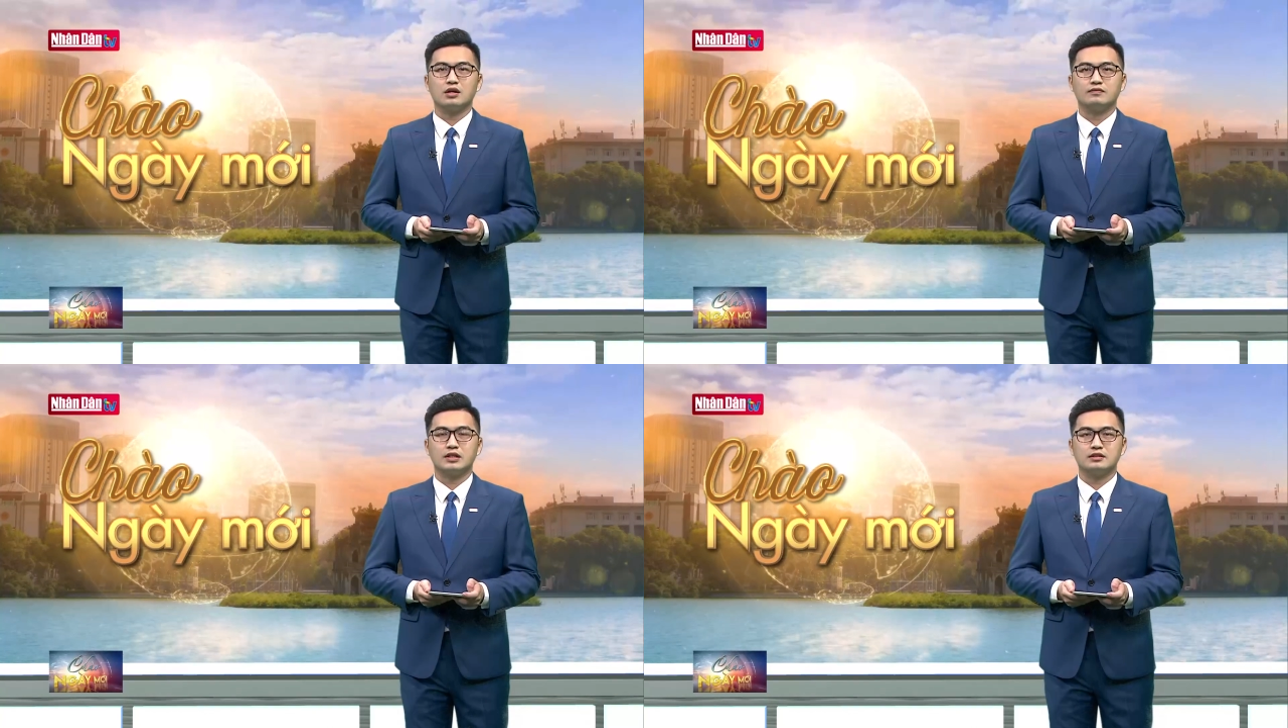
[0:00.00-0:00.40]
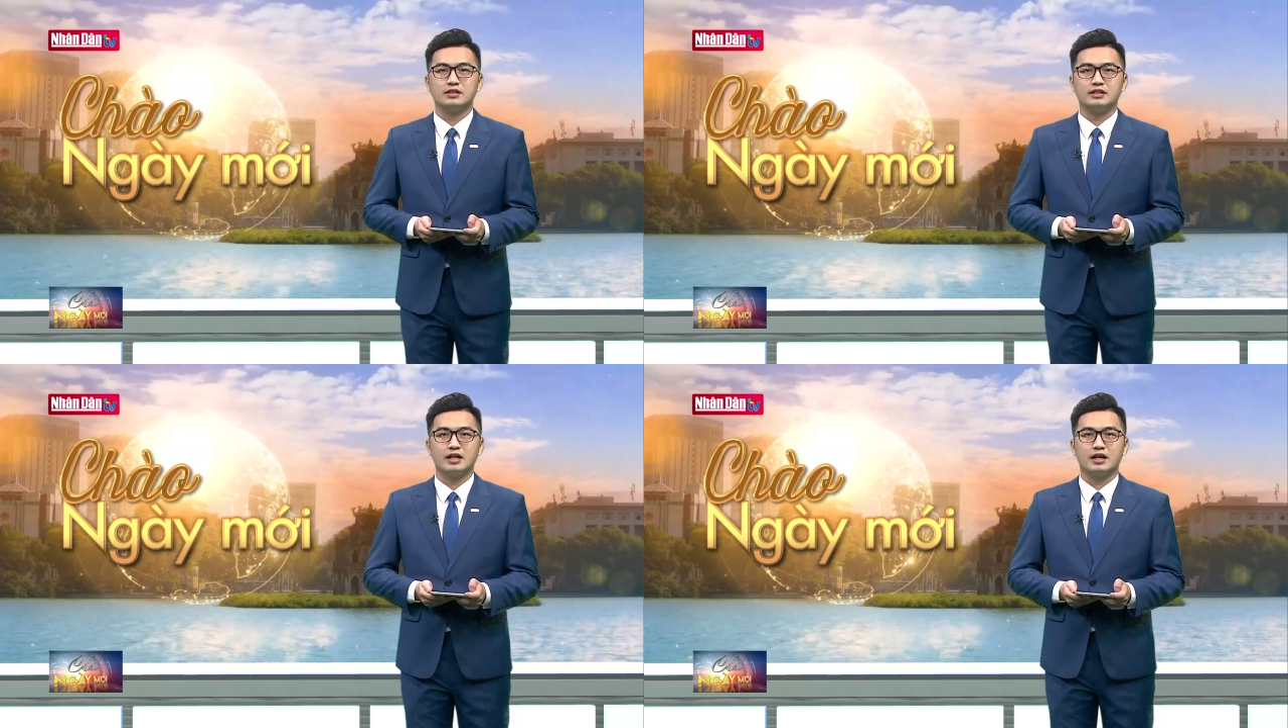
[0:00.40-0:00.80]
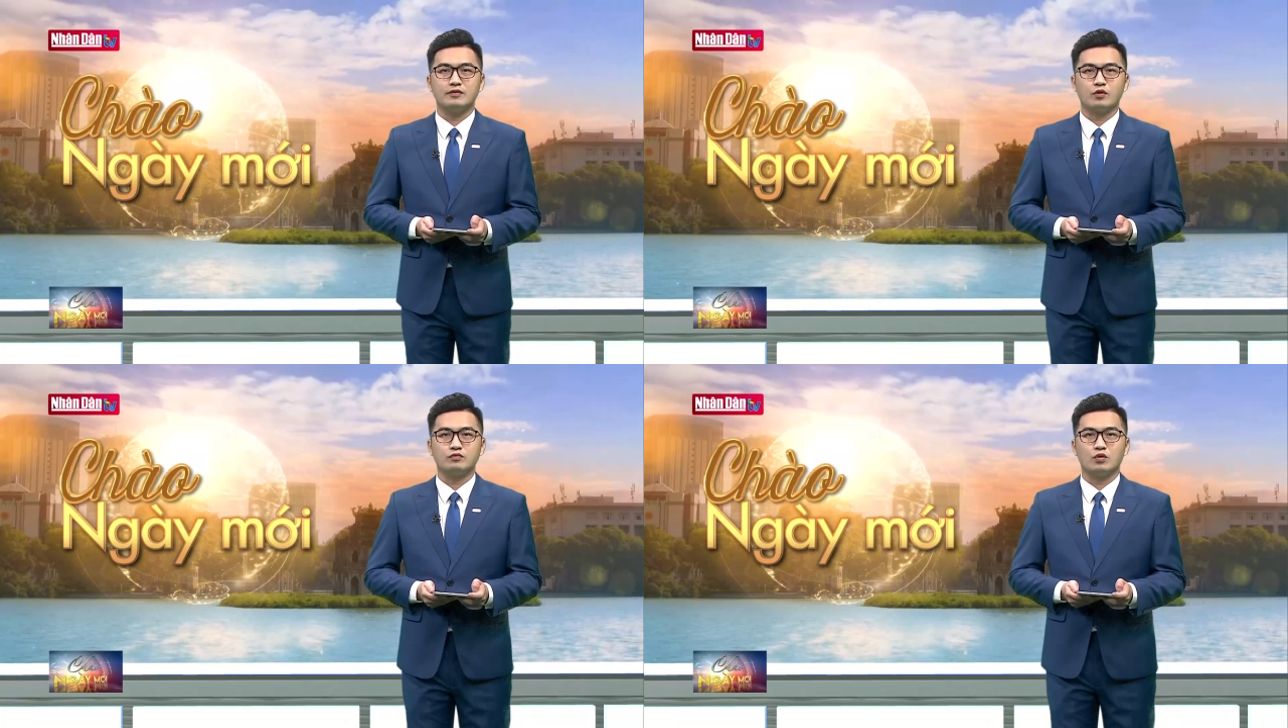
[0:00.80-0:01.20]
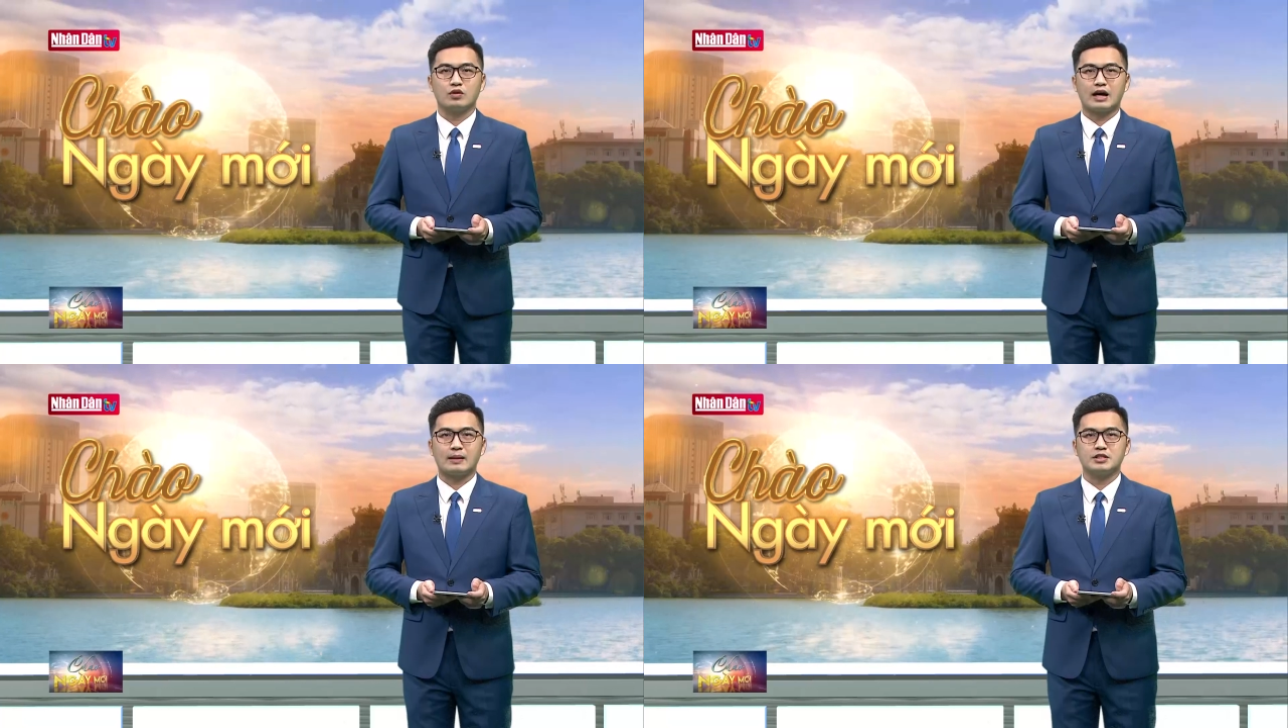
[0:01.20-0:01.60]
vật tư y tế phục vụ
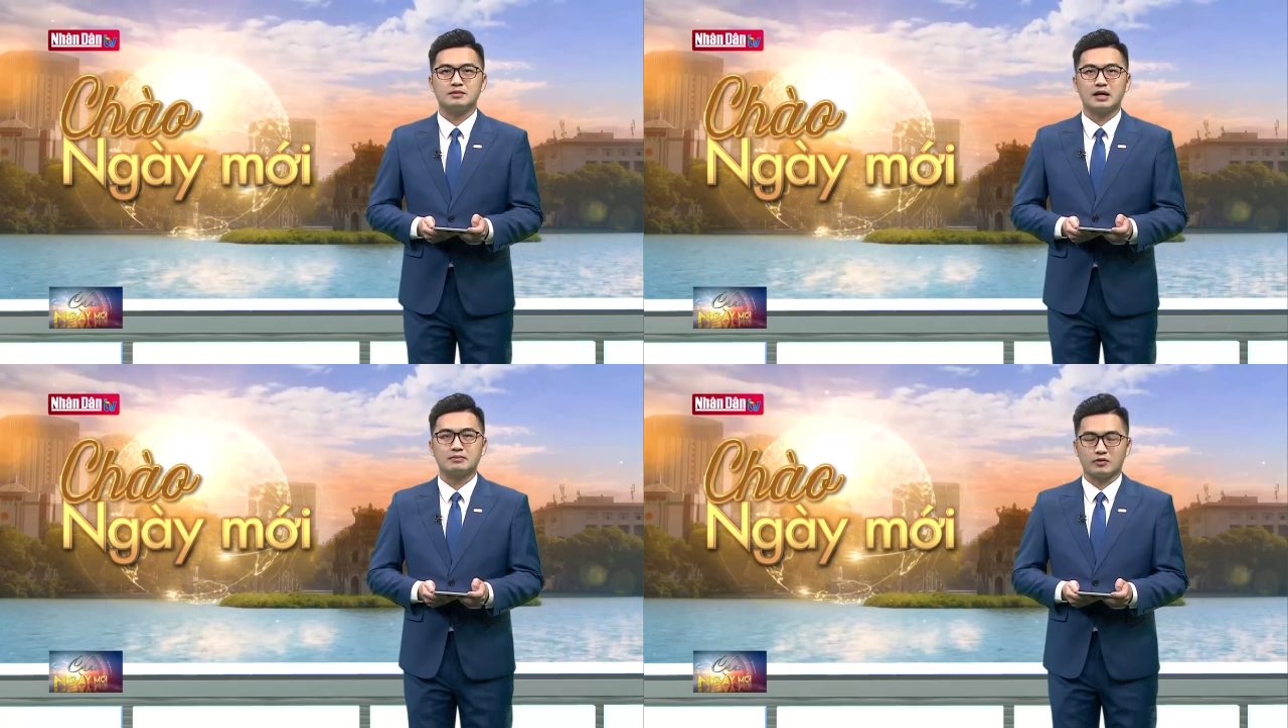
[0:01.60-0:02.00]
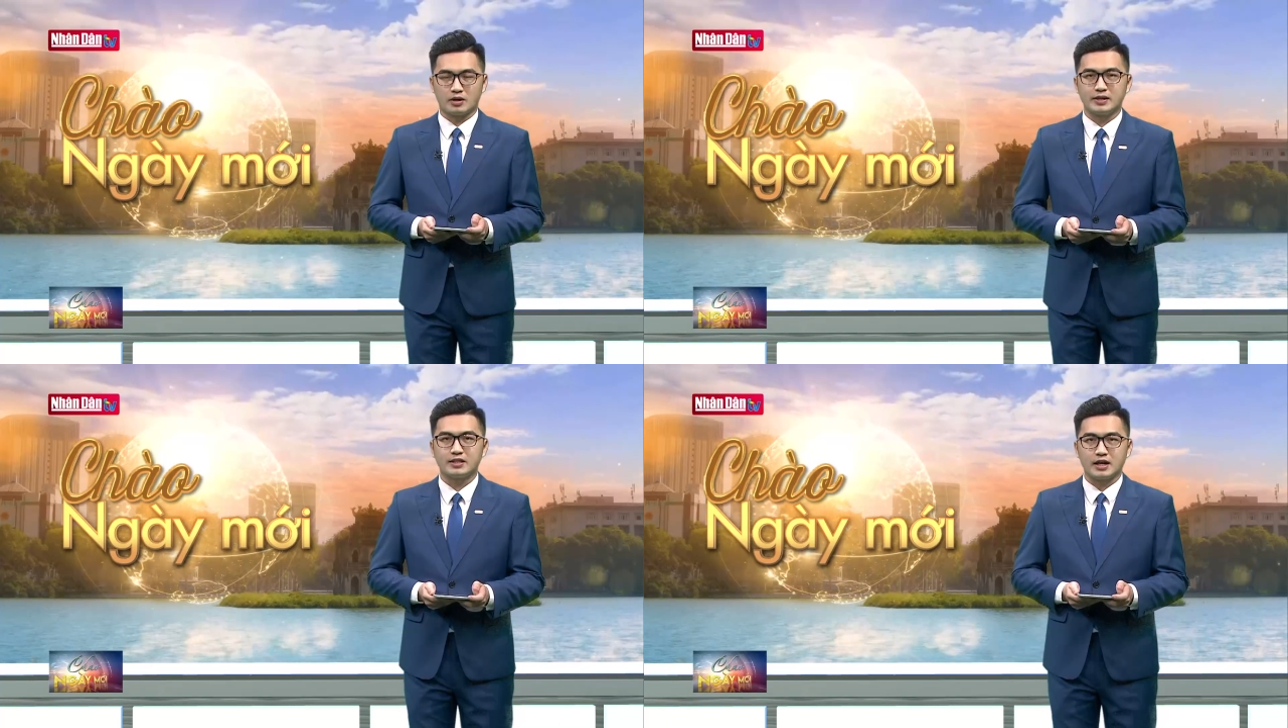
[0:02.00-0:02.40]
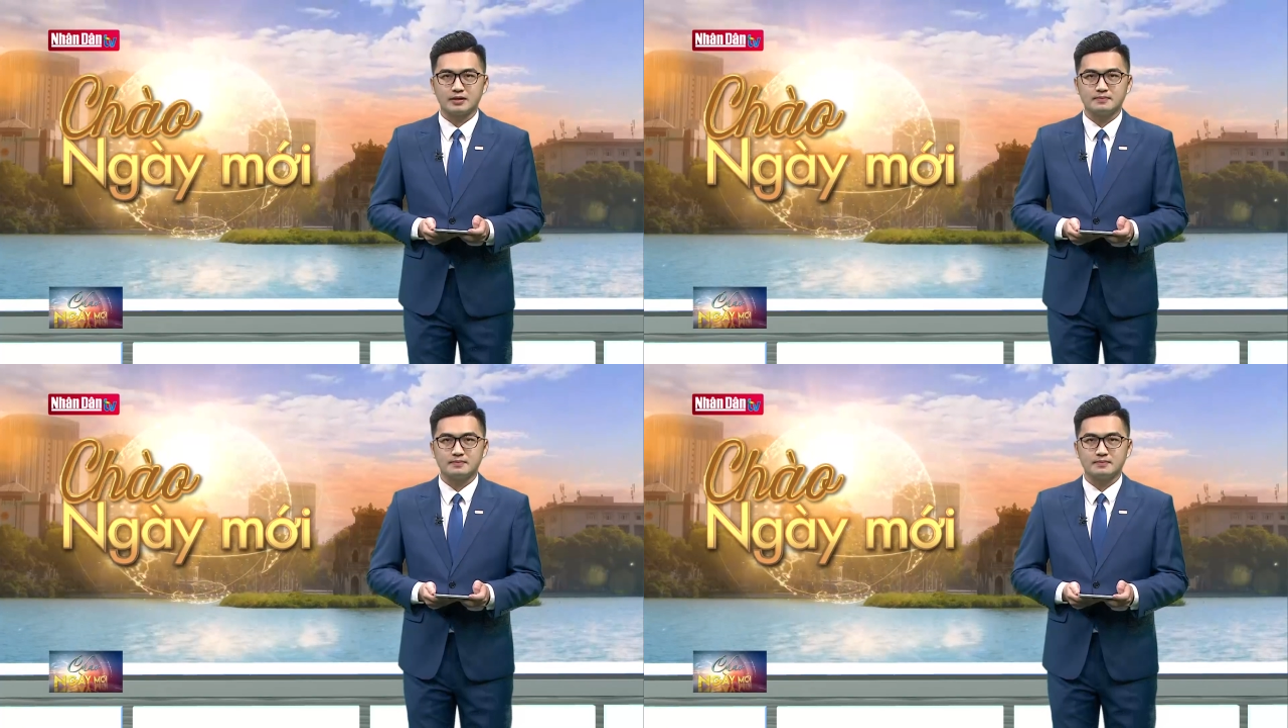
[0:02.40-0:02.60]
khám chữa bệnh bảo hiểm y tế.